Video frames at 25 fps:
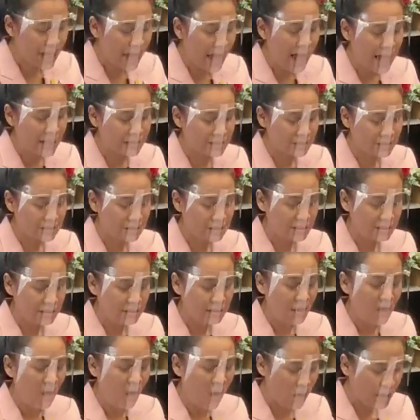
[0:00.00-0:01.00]
การ
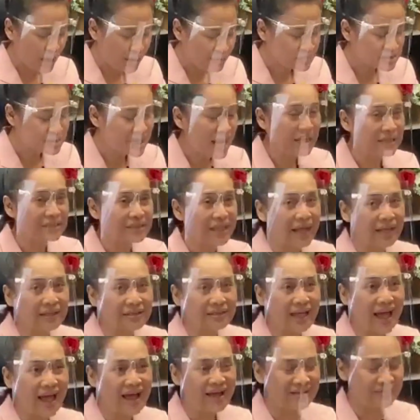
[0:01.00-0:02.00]
ออกคำสั่งแต่ง
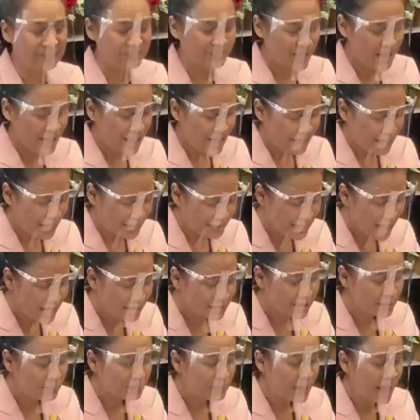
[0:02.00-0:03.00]
ตั้ง คณะ
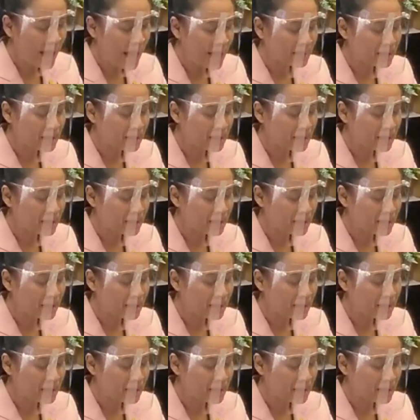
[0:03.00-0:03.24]
ทำงาน